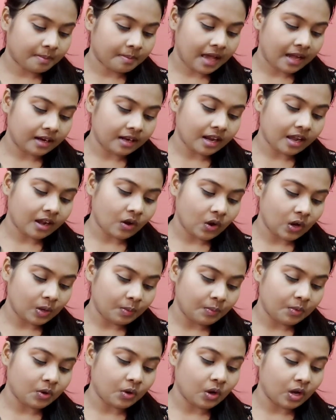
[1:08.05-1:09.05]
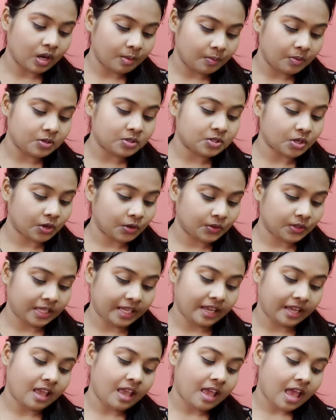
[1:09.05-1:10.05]
বাংলা কল্প গল্প
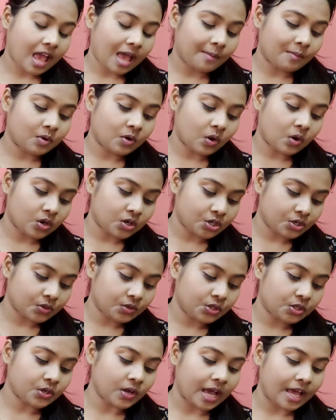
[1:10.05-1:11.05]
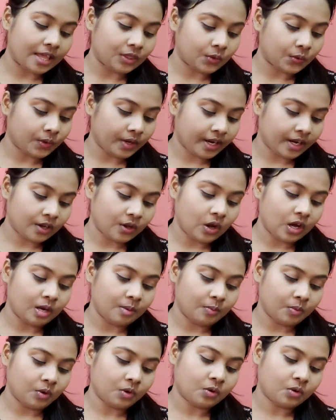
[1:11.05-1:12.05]
জগতে এমন অসহ্য আতঙ্কের
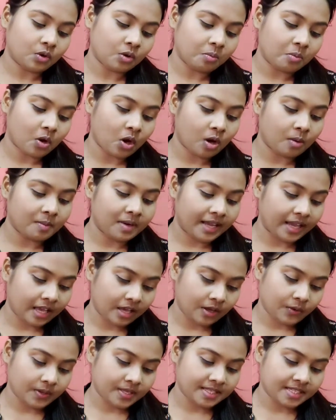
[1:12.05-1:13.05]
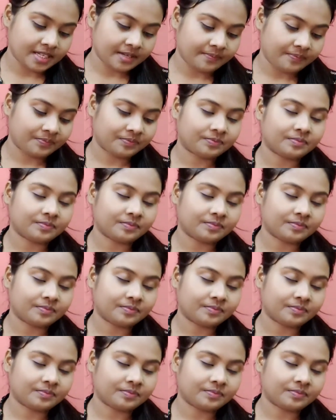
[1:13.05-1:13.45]
গল্প খুব কম লেখা হয়েছে